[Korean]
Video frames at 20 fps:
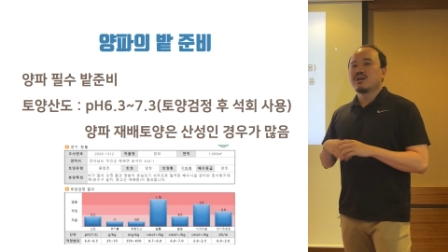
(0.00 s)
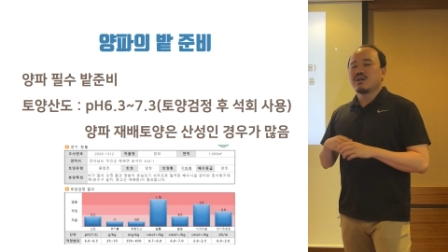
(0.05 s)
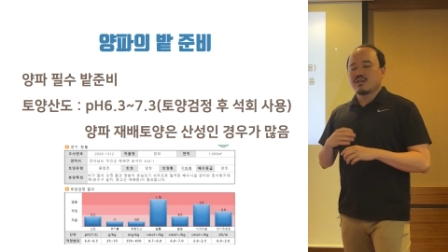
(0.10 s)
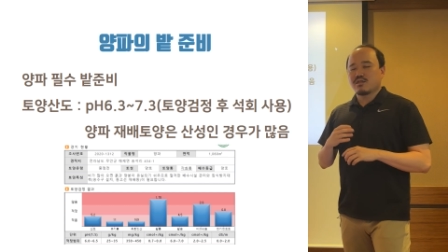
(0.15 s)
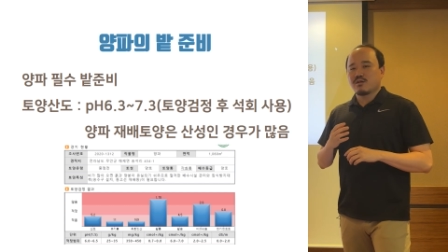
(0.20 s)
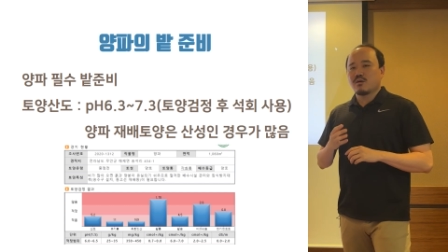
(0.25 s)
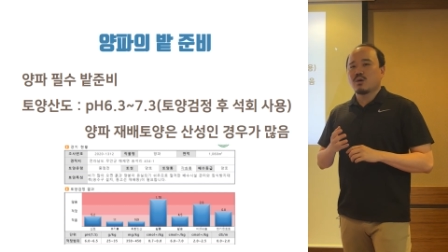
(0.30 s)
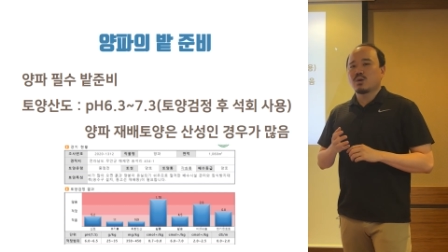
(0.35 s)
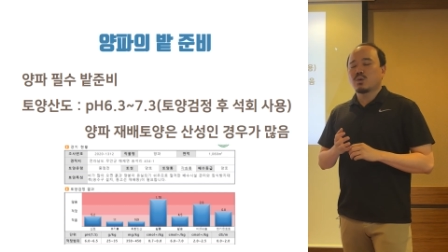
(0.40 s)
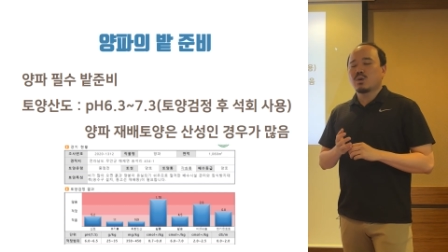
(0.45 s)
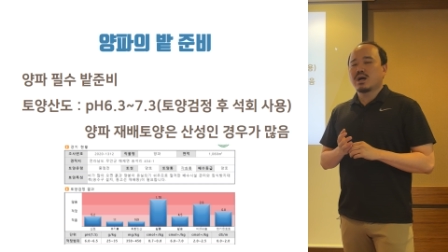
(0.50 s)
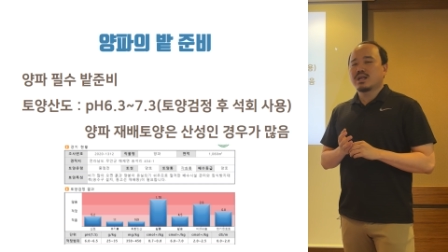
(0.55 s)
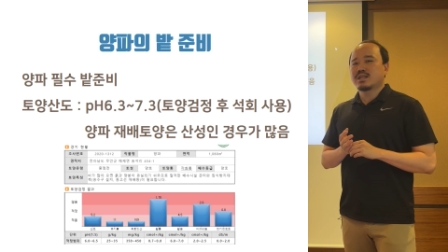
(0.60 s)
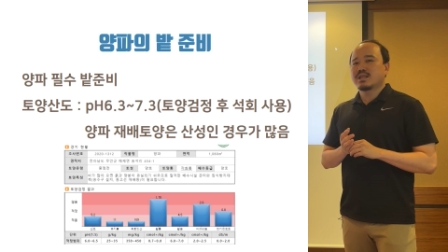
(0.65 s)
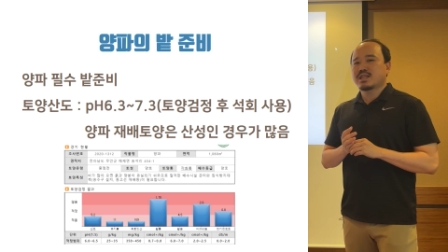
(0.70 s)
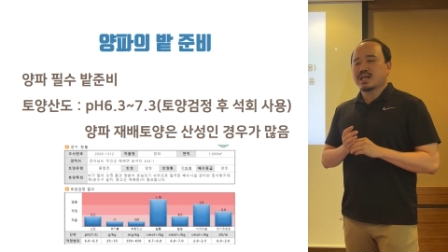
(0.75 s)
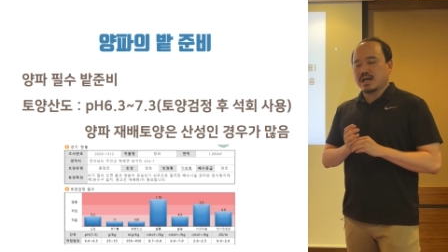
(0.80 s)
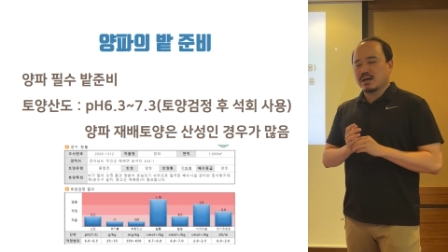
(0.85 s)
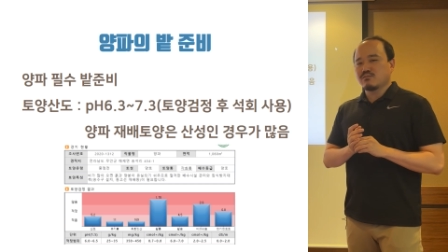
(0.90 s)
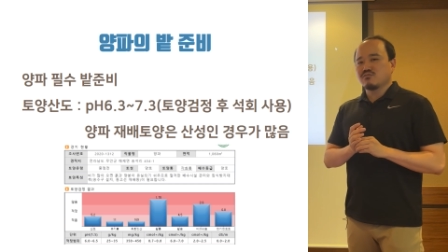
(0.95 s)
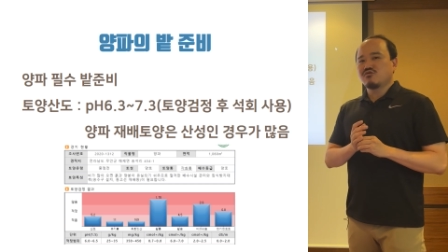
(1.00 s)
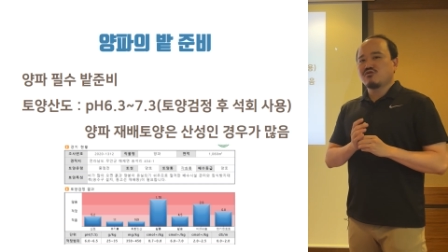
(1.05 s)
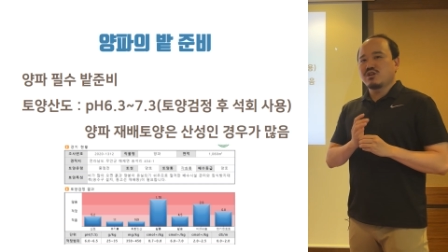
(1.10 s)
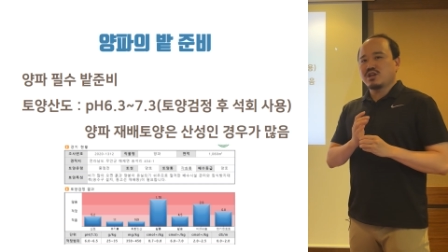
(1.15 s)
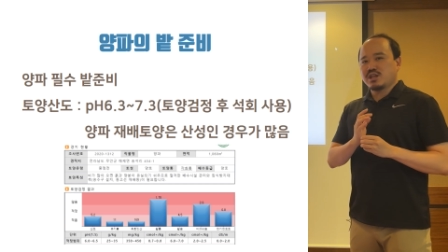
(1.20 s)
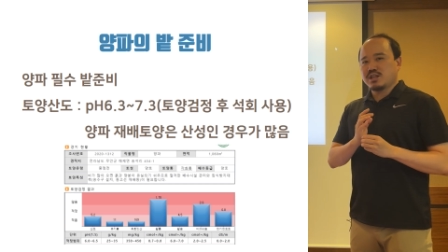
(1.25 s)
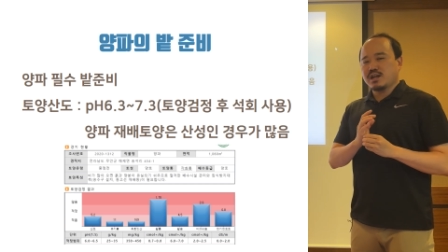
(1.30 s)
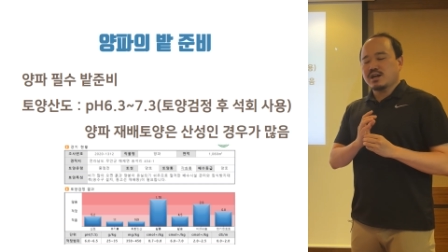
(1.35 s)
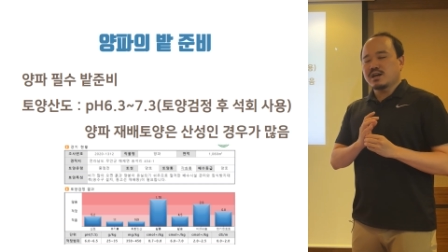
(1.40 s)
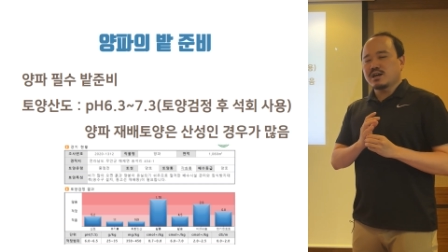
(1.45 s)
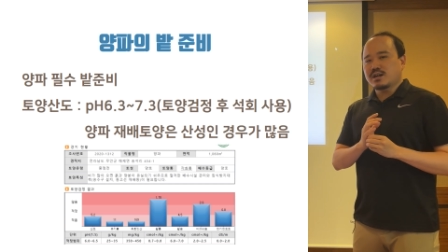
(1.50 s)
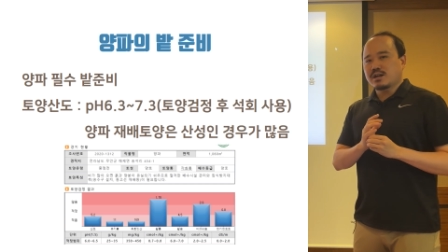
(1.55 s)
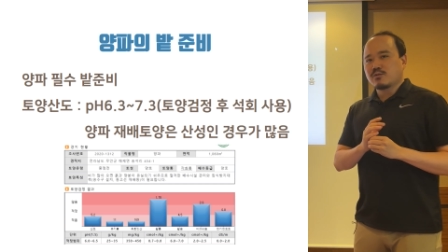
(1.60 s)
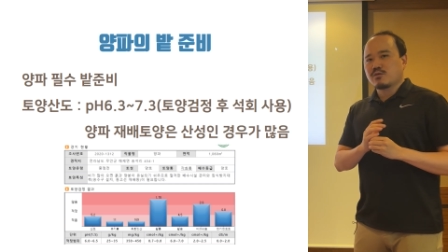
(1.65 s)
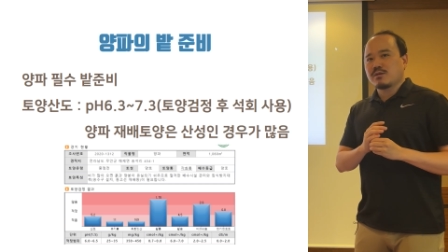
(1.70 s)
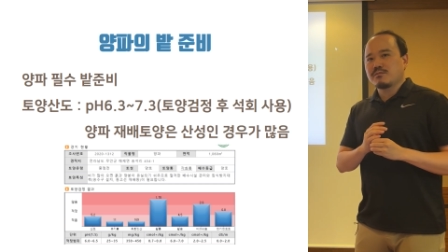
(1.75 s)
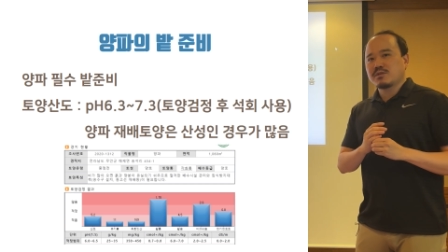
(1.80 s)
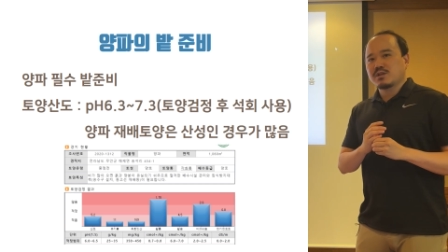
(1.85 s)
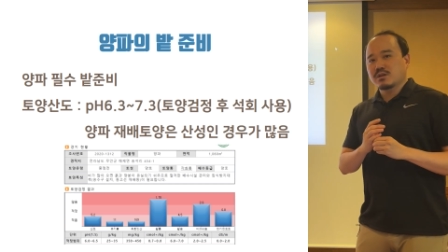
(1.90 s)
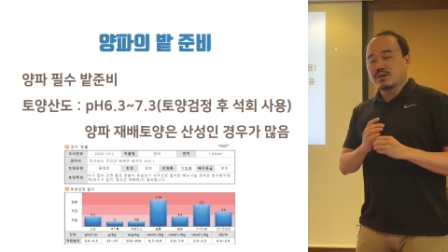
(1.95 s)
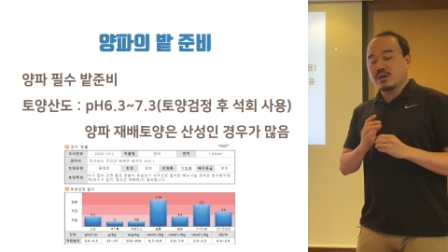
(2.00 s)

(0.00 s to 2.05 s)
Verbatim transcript: 선호하는 작물이다라고 합니다.